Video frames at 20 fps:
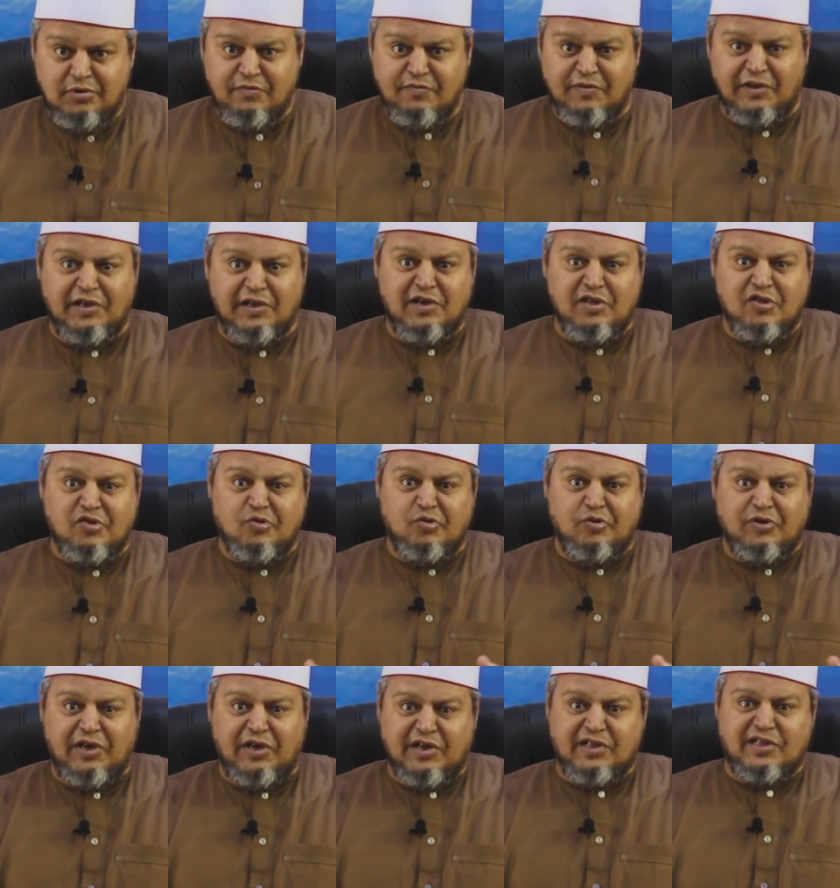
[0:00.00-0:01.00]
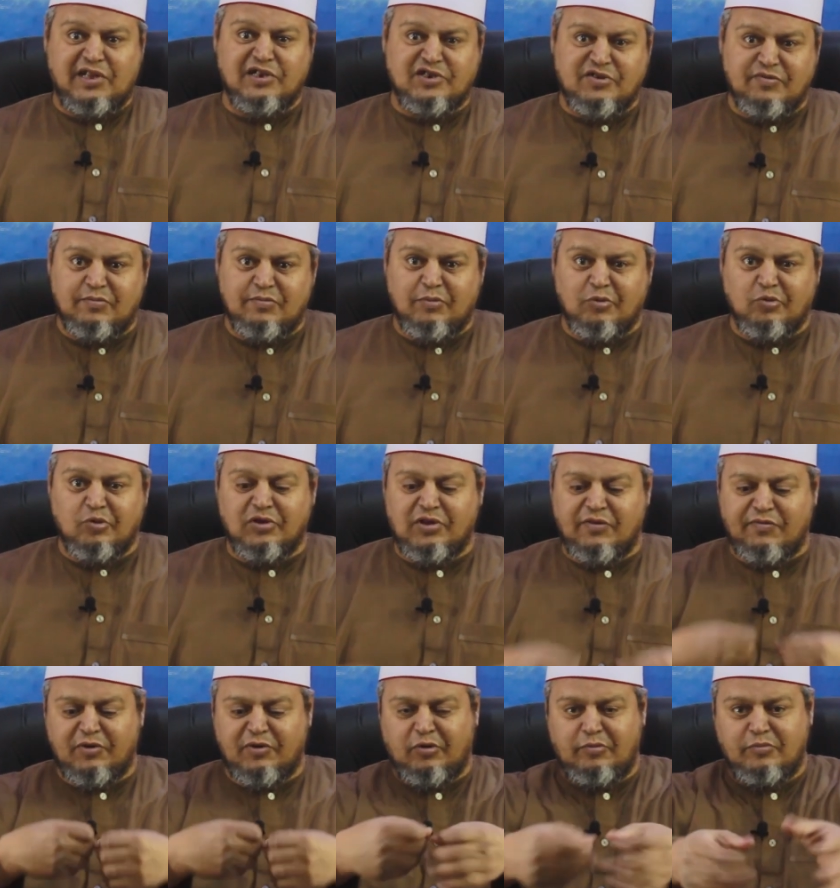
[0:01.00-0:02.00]
فيجي الزوج يكتشف الموضوع
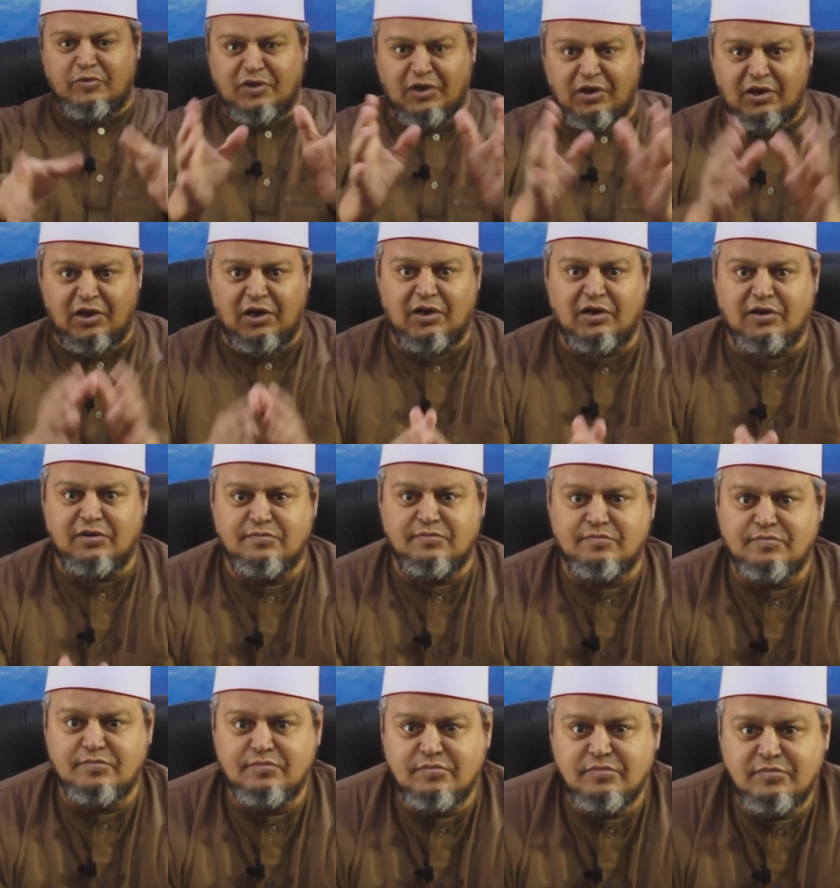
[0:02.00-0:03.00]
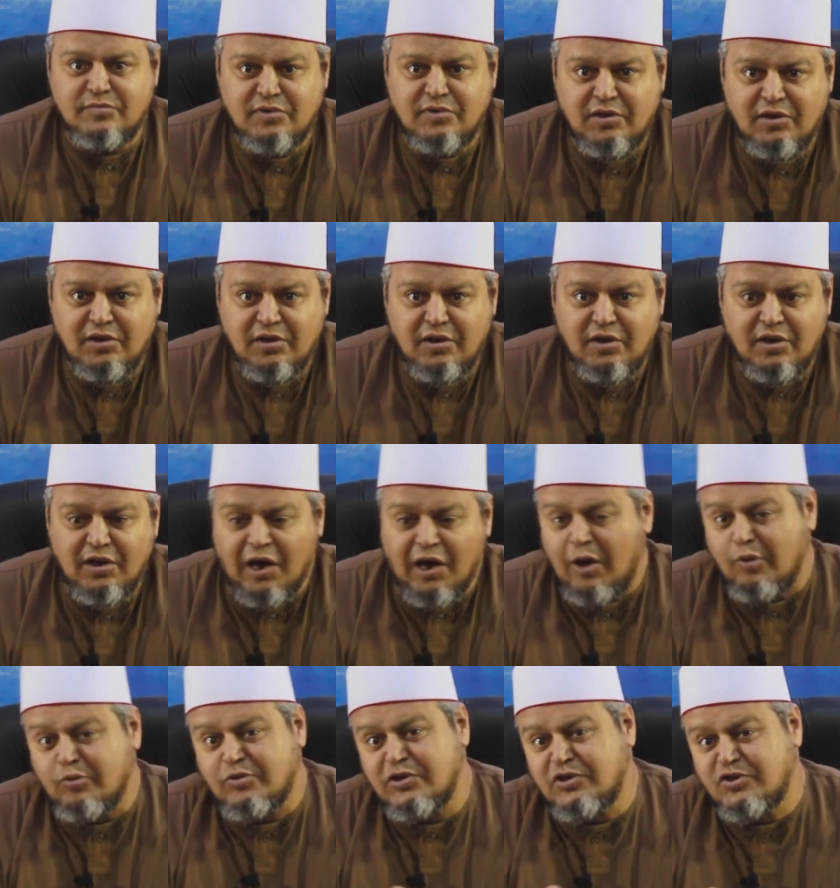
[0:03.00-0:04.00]
ده فيروح مطلقها
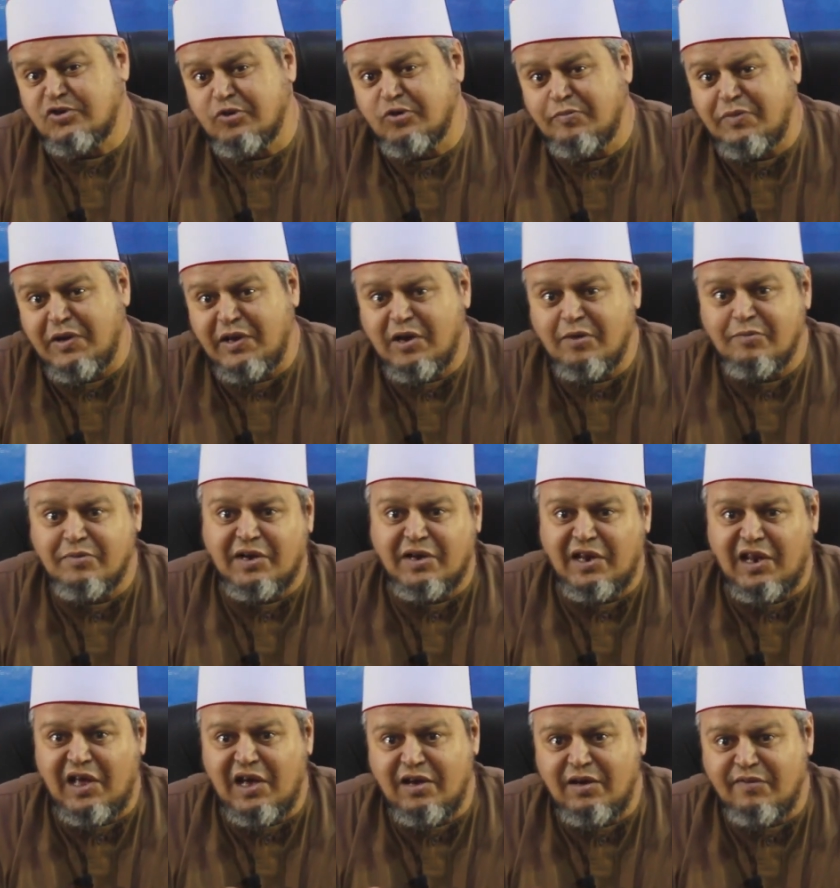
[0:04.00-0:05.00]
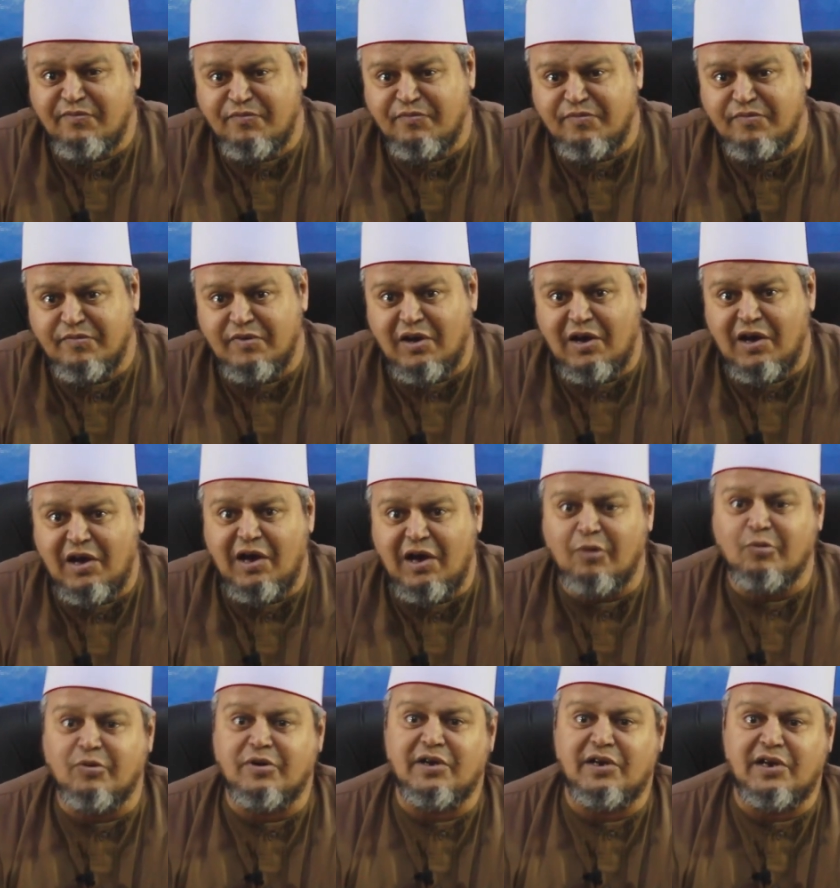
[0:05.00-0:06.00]
أو تنشب بينهم خلاف
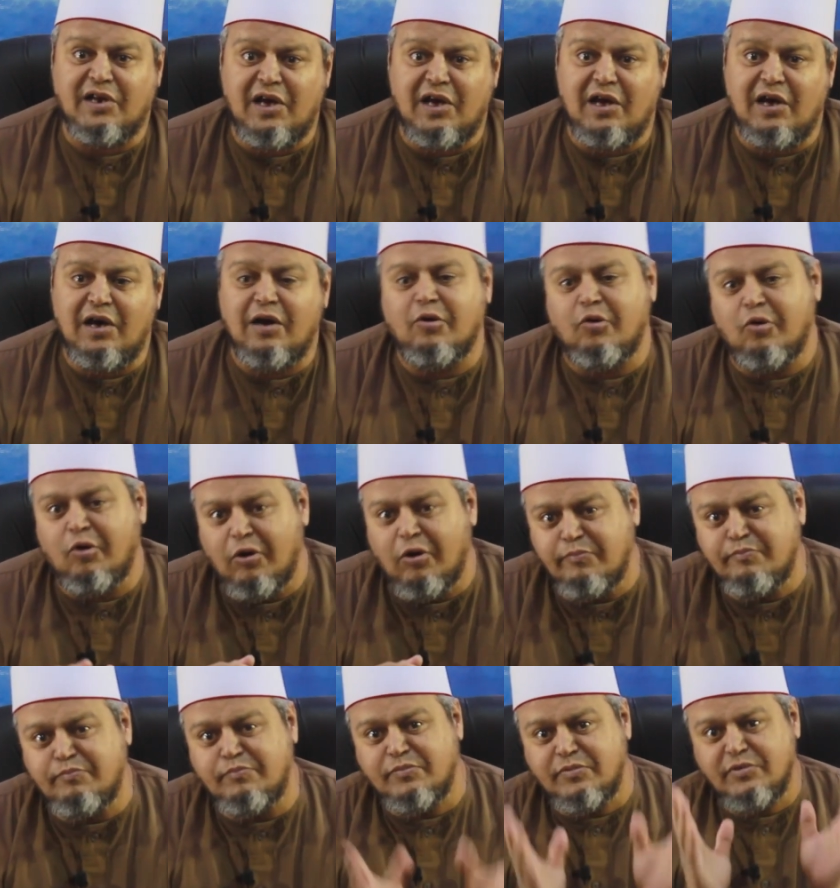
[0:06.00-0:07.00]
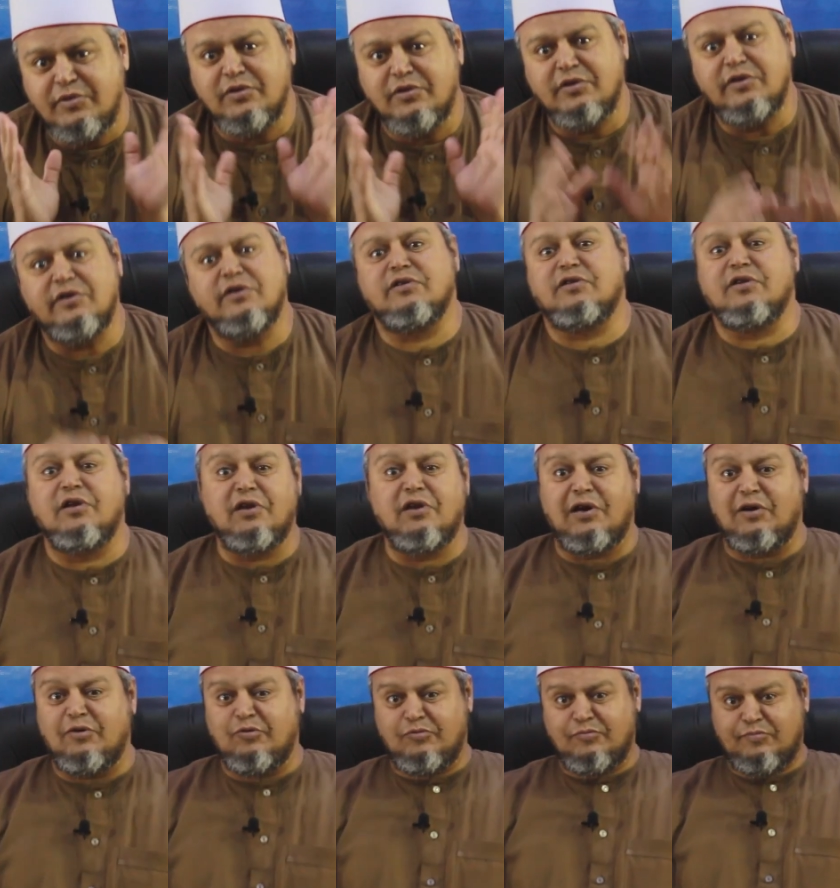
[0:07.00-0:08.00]
أو خناقة هوب
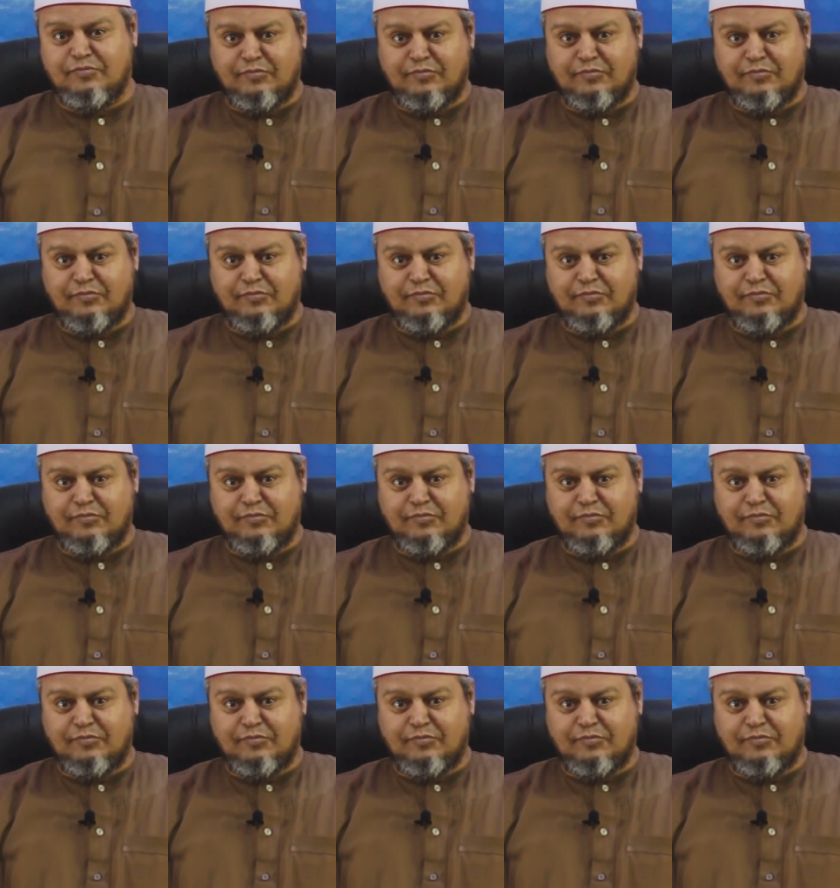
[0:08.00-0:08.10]
اتطلقوا